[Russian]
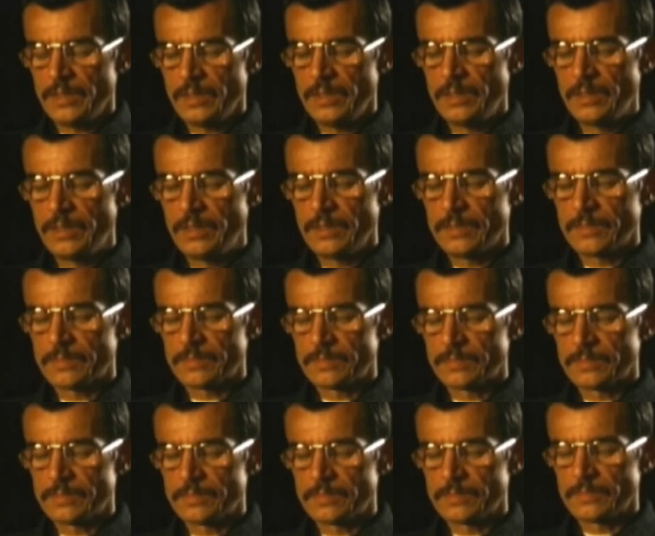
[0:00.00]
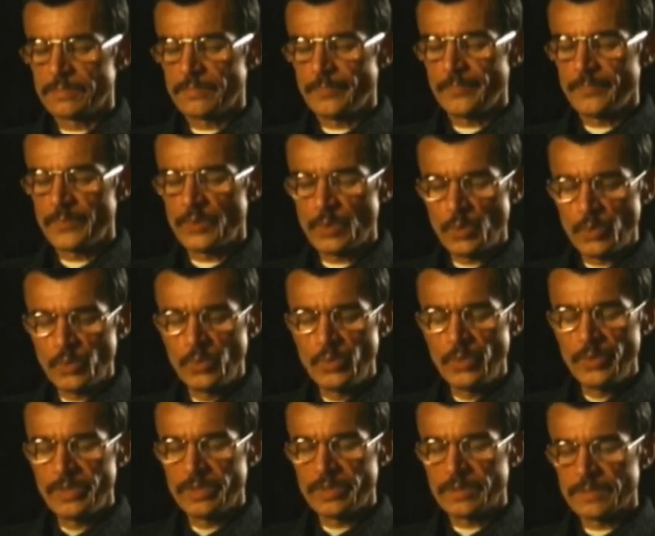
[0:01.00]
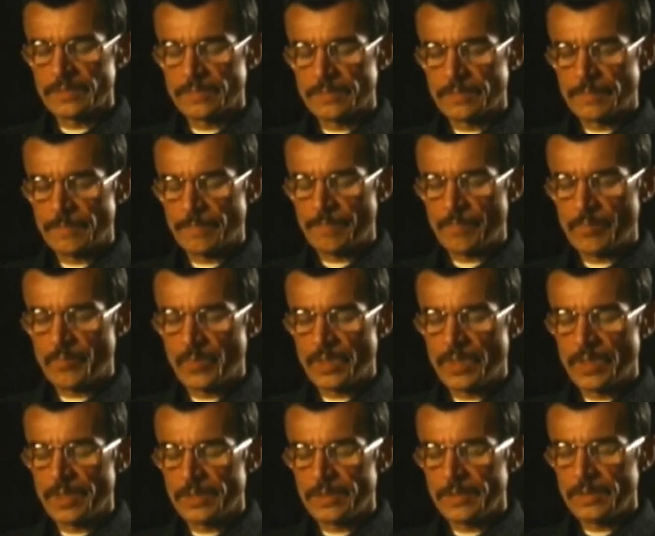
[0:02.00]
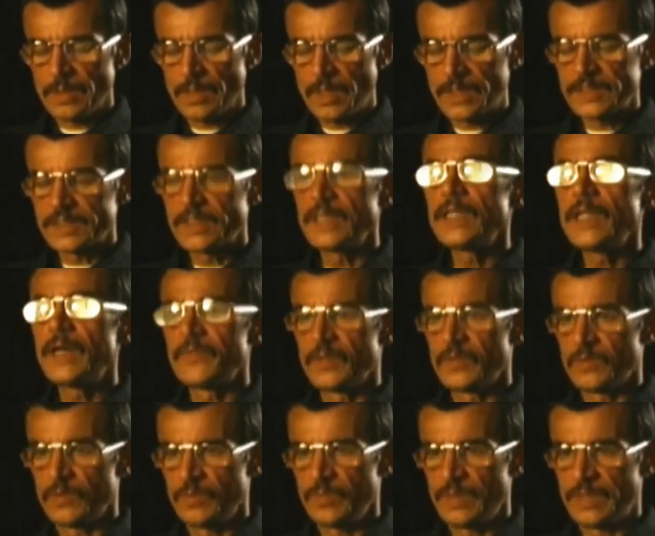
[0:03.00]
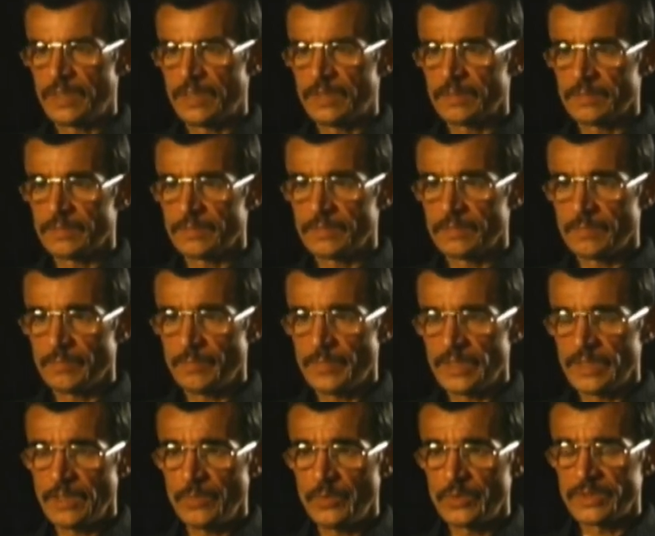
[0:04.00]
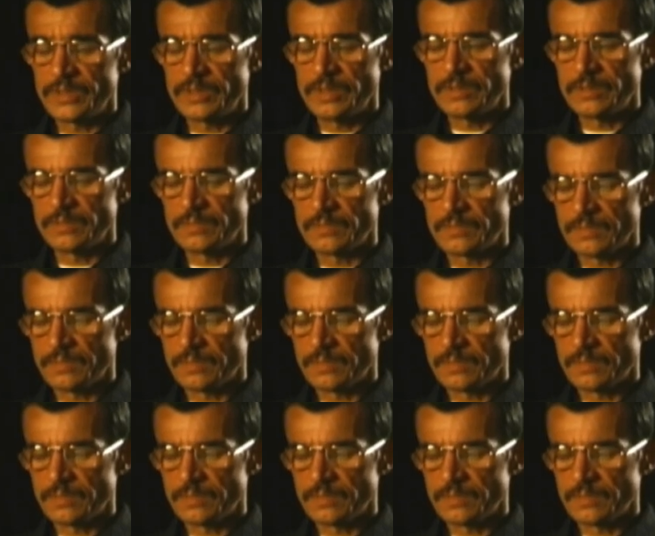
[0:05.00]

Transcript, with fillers: И другое останавливало меня, потому что ну,